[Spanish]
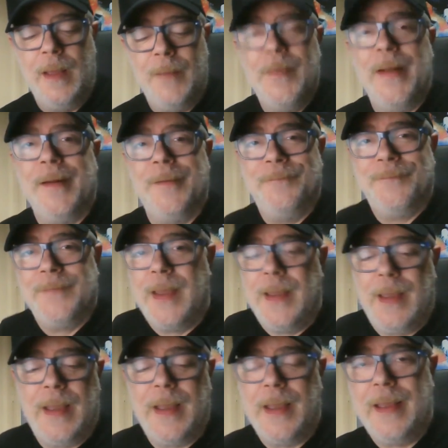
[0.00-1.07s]
Bueno,
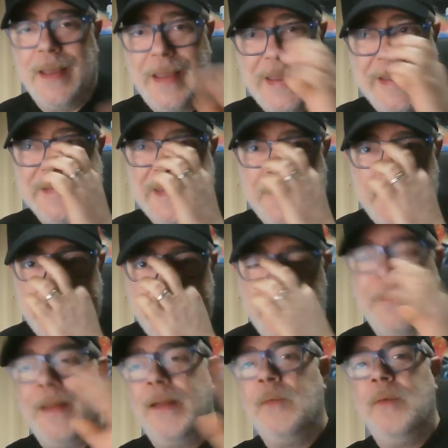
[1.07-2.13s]
el tema de
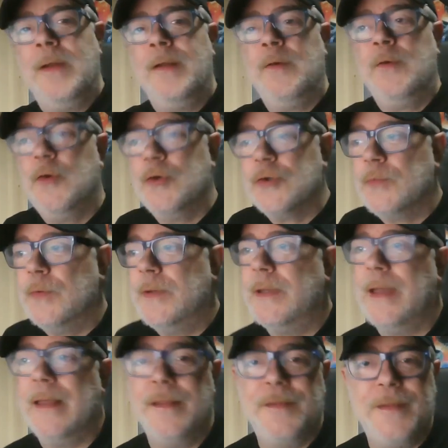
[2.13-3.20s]
la película no os voy
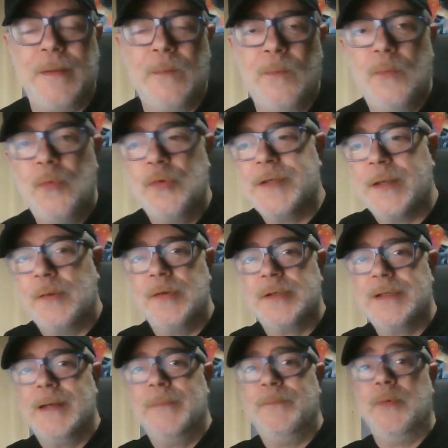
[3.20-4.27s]
a decir mucha
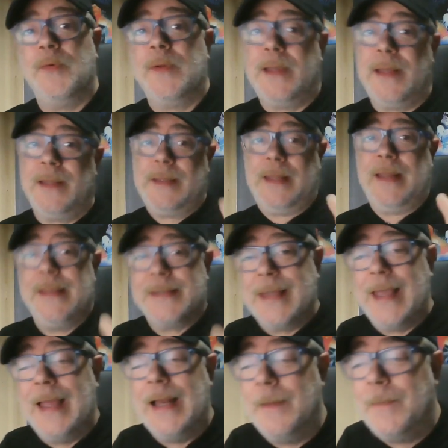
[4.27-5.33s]
cosa porque tenéis
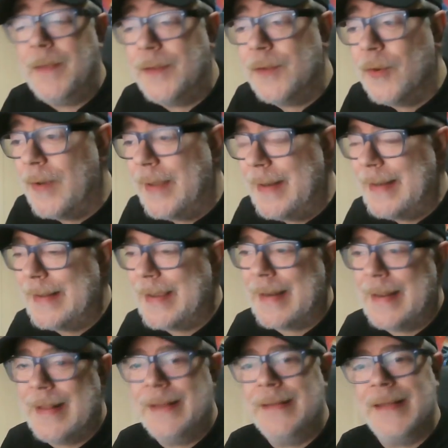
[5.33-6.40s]
el vídeo en el
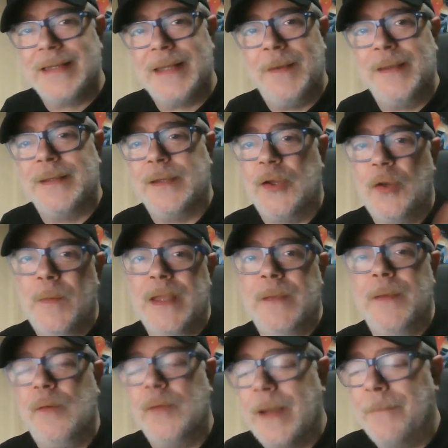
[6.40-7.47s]
canal, ya sabéis que yo me
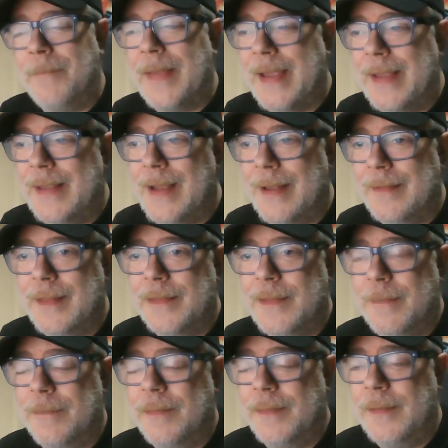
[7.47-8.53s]
llevé una pequeña
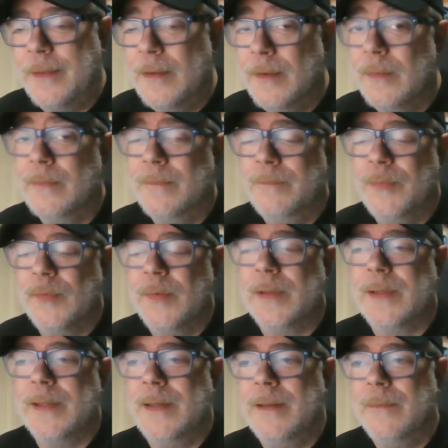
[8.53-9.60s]
decepción
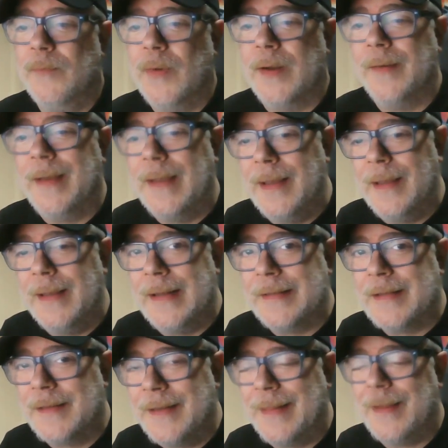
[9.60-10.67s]
porque, bueno, eh, la
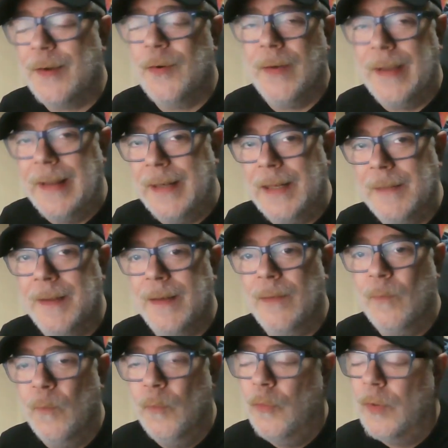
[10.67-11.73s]
tercera dejó el nivel
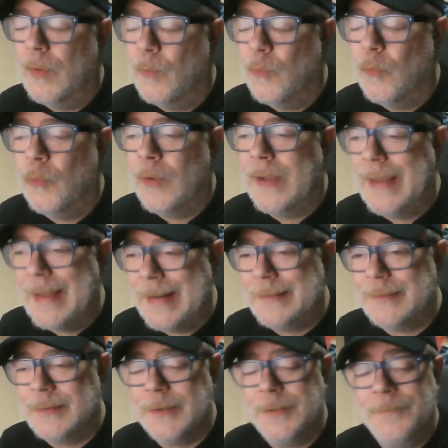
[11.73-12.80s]
muy muy
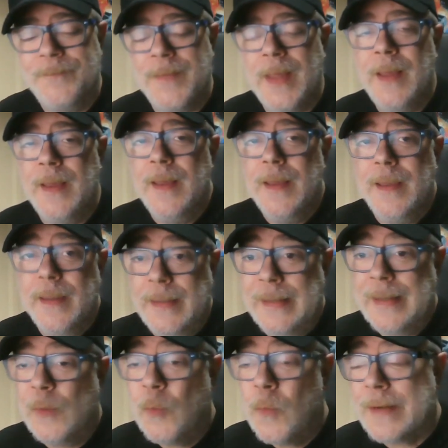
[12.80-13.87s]
alto y
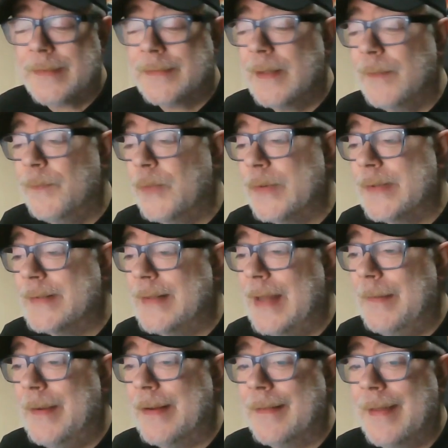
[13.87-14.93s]
la cuarta, pues
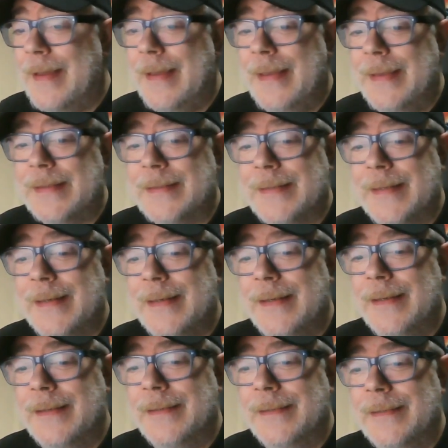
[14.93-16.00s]
la verdad es que
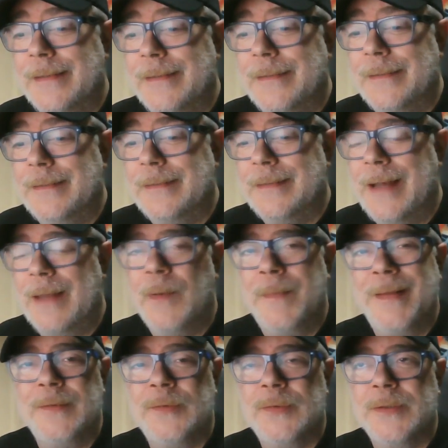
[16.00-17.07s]
eh, hay
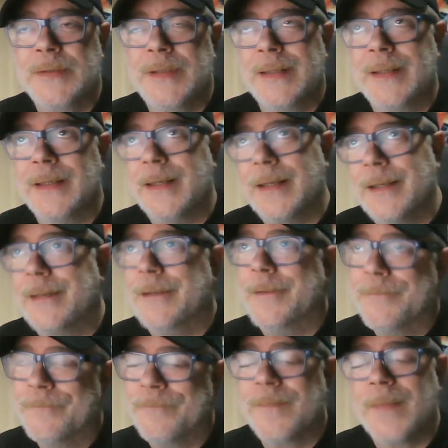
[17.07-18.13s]
momentos en que
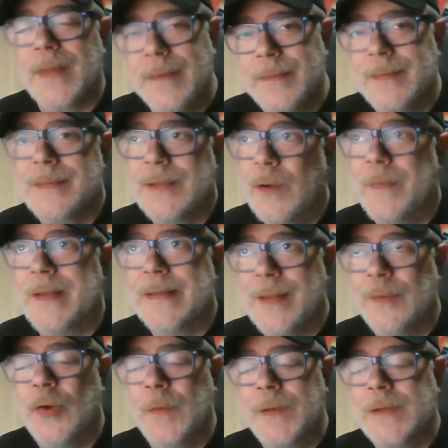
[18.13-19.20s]
sigo
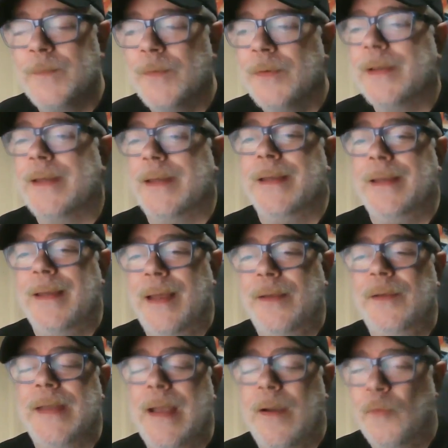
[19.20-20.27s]
pensando lo mismo, que
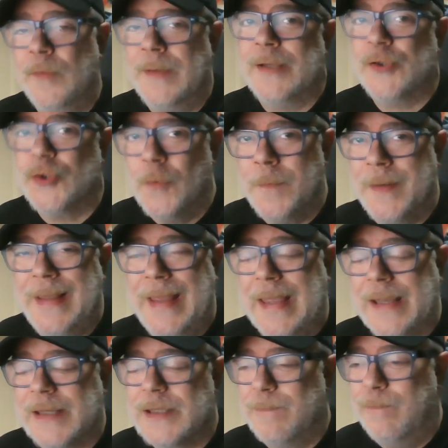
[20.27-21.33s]
hay ya una
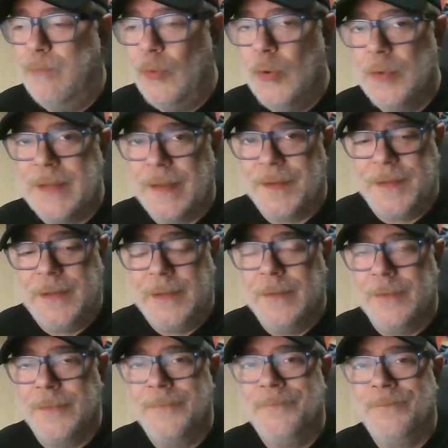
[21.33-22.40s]

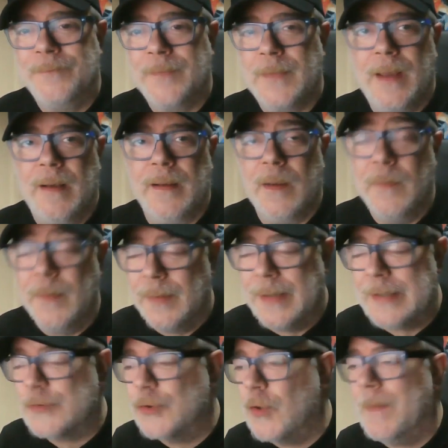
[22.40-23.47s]
sobreexplotación, que bueno,
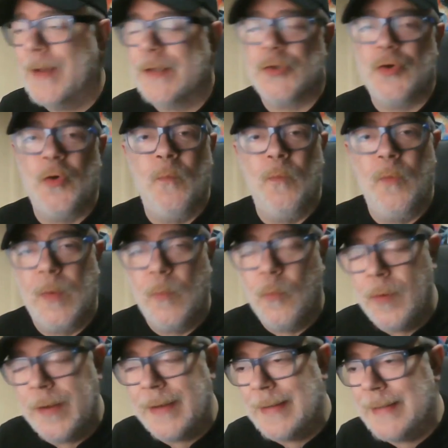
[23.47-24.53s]
las tomas son muy
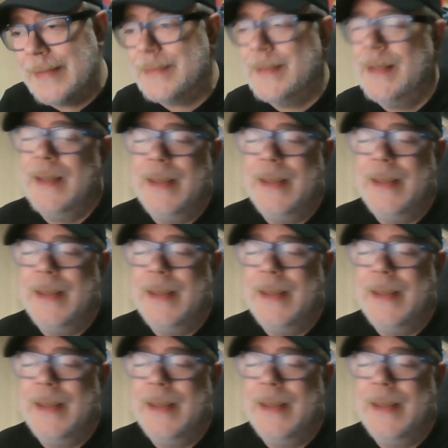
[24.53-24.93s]
buenas